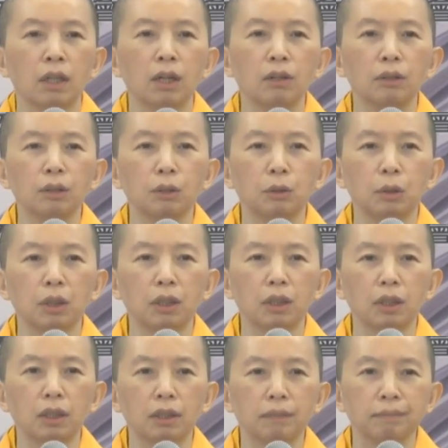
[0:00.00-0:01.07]
然后就觉
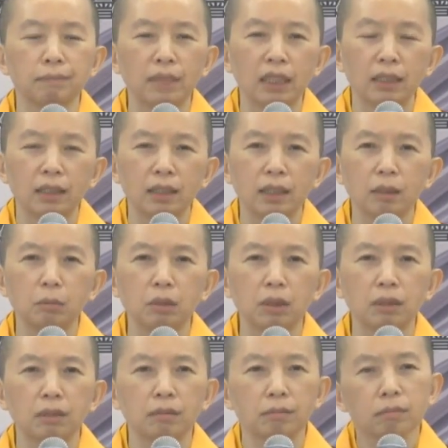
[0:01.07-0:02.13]
得。是不
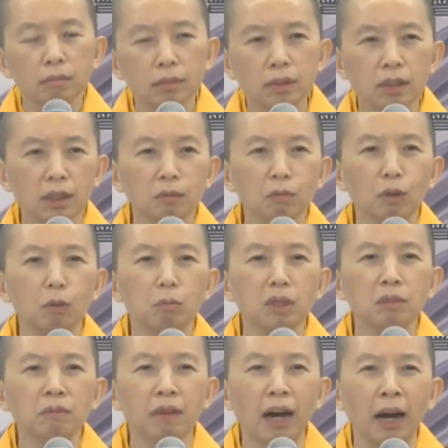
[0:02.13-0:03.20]
是真佛
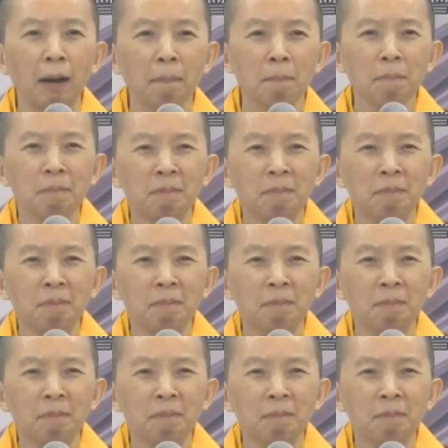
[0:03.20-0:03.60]
秘法，